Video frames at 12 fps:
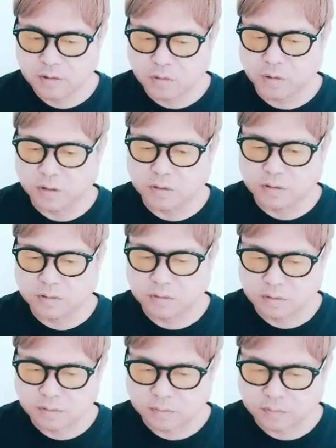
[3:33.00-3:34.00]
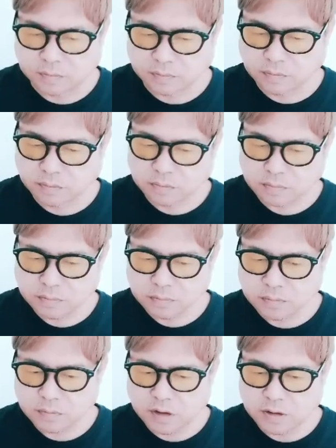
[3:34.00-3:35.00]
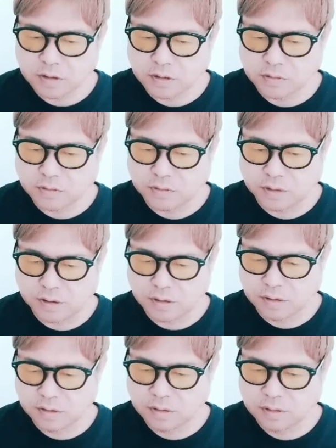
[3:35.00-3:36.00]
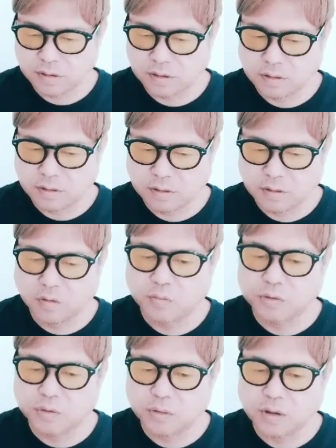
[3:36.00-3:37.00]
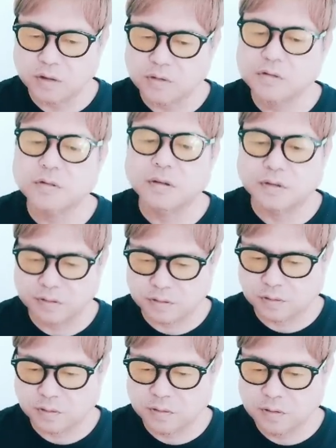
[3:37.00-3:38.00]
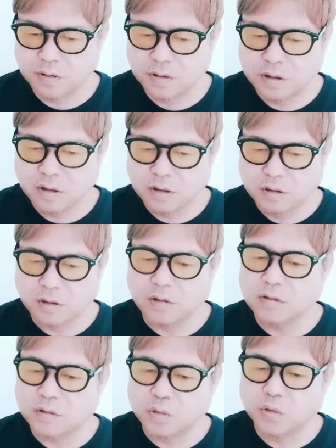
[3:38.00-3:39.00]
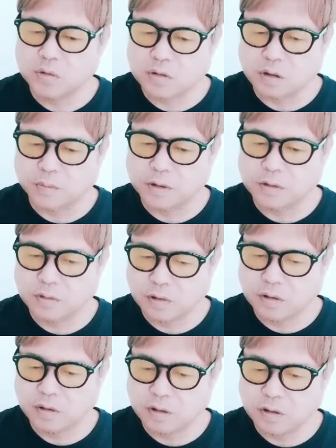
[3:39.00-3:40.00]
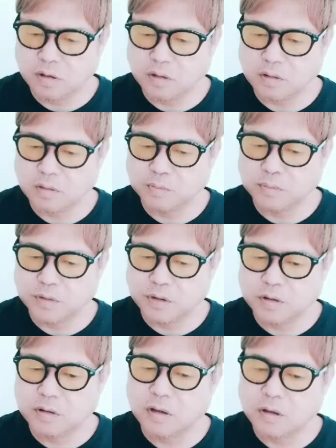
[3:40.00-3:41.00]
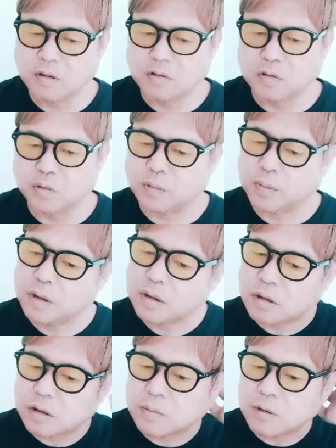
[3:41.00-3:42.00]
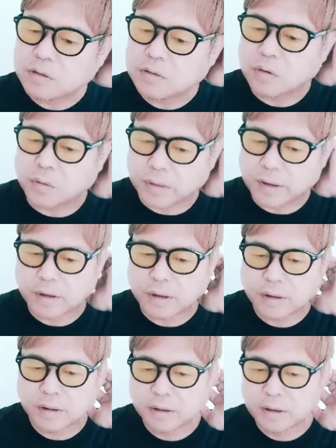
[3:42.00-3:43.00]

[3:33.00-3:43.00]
ソニックス2022日本武道館に出演すると。テニスの王子様ですよね。テニプリ、テニスの王子様人気ありますよね。